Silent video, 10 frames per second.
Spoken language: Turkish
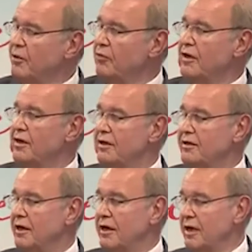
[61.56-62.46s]
depo
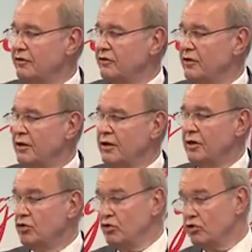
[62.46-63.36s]
verilerini karart.
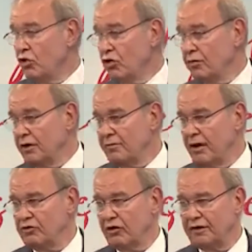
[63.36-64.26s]
Kur korumalı
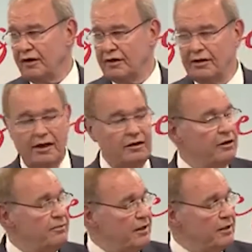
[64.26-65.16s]
mevduat elde
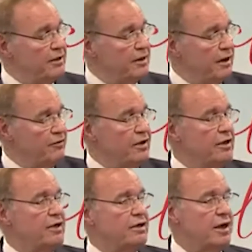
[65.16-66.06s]
kalır BDDK
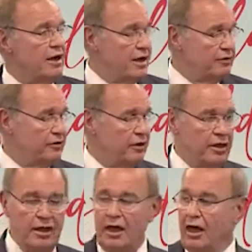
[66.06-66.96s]
verilerini karart.
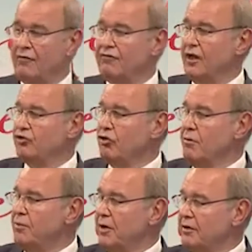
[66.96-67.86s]

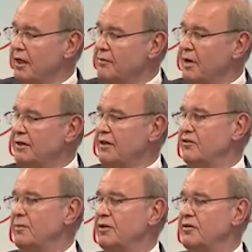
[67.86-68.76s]
Enflasyon patlar
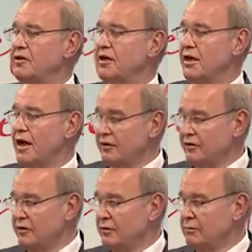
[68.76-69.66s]
madde sepetini
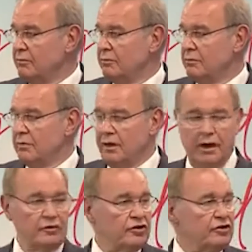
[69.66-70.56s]
karart.
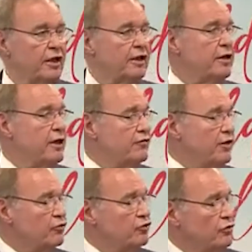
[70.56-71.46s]
E anlaşılan
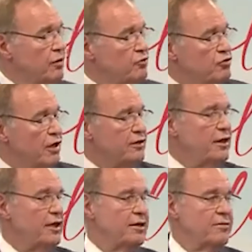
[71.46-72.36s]
enflasyonla
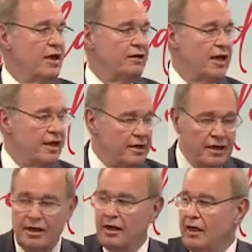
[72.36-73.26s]
mücadele edemeyenler
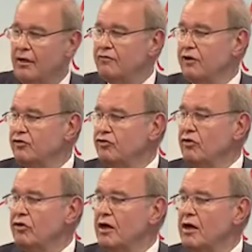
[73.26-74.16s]

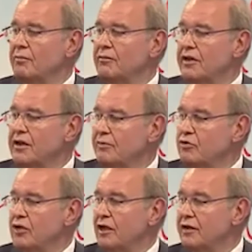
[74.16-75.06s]
enflasyon rakamlarıyla
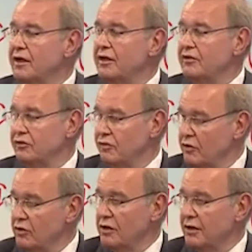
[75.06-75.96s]
mücadeleye hız
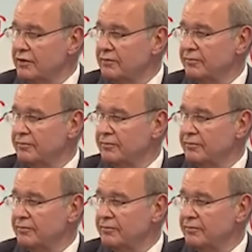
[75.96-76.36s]
veriyorlar.